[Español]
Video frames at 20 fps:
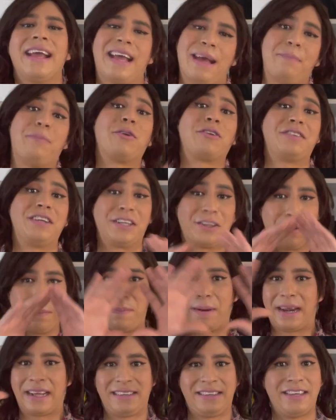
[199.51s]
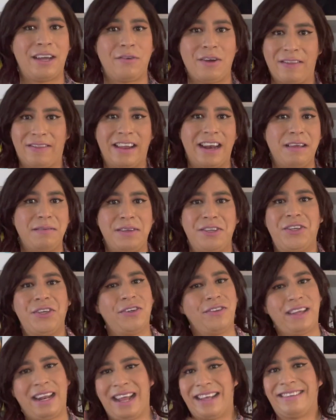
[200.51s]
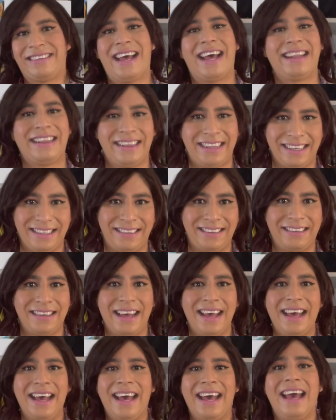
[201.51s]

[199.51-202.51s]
que por cierto parecía una televisión de las de antes.